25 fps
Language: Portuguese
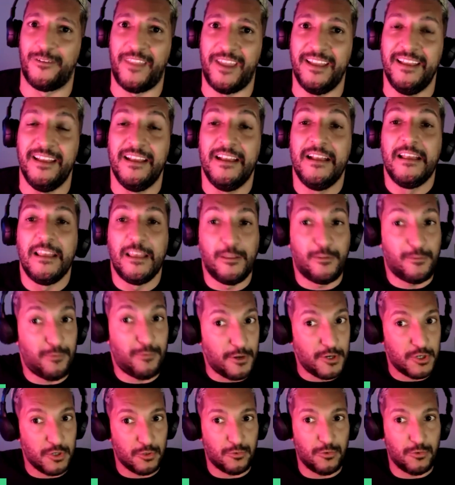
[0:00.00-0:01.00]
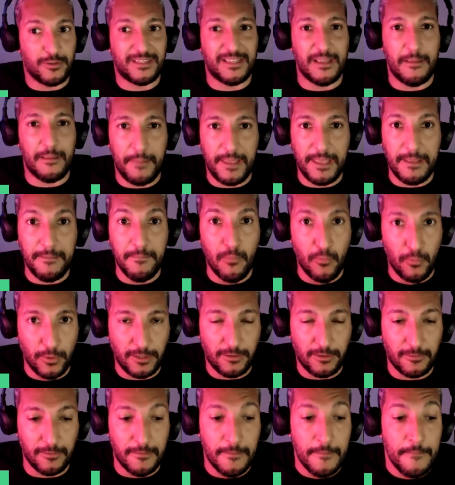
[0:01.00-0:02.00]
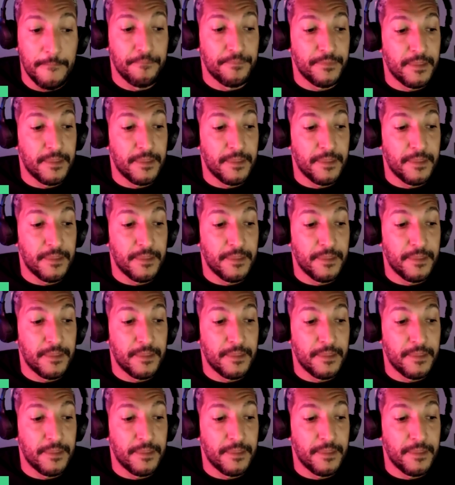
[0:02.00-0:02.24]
né? Isso ajudou também muito,